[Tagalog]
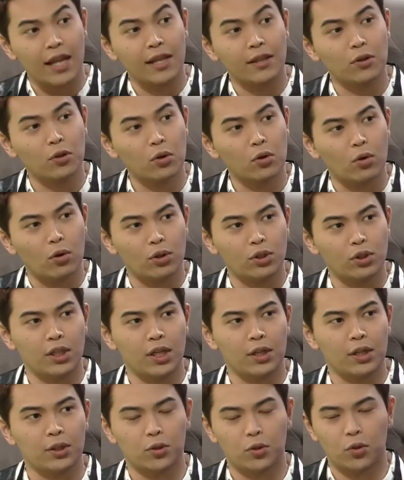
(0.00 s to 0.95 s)
end ng
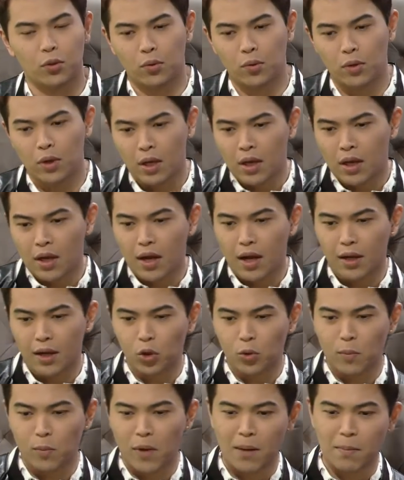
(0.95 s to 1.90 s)
kotse. So uh,
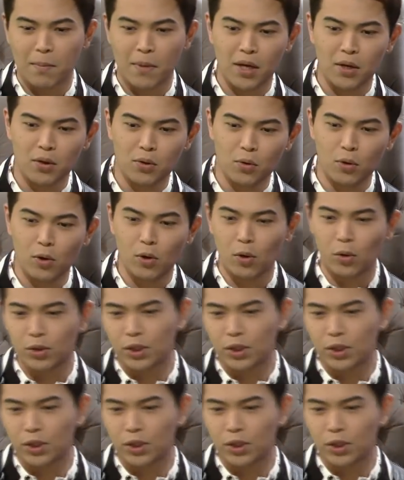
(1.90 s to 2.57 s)
tumama yung ulo ko